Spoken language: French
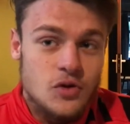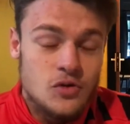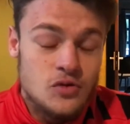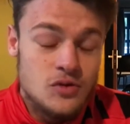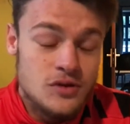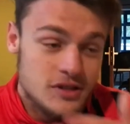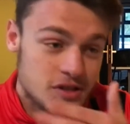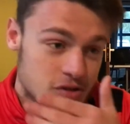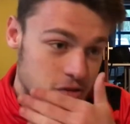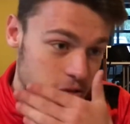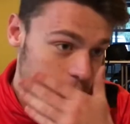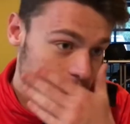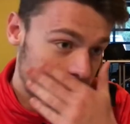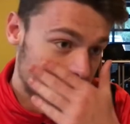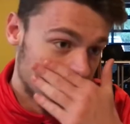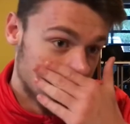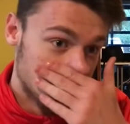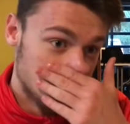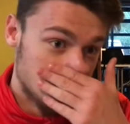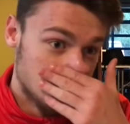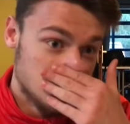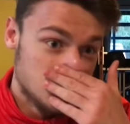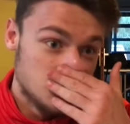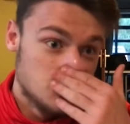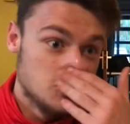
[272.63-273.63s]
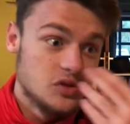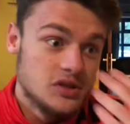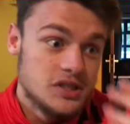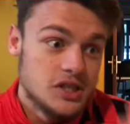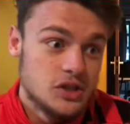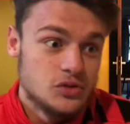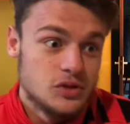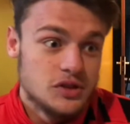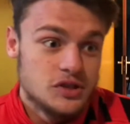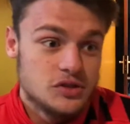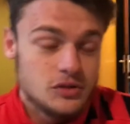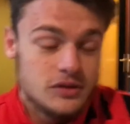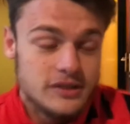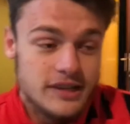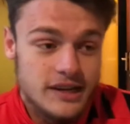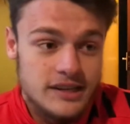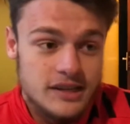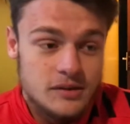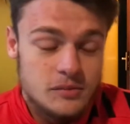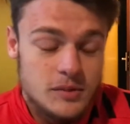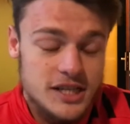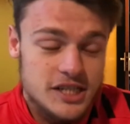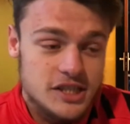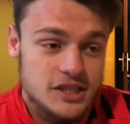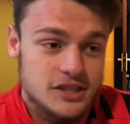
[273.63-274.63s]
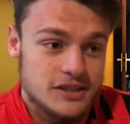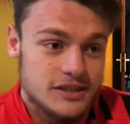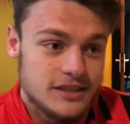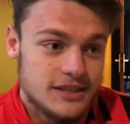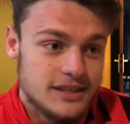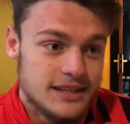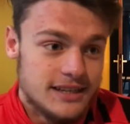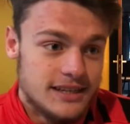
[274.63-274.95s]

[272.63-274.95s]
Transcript: Oui, euh, tout s'est joué sur le dernier match.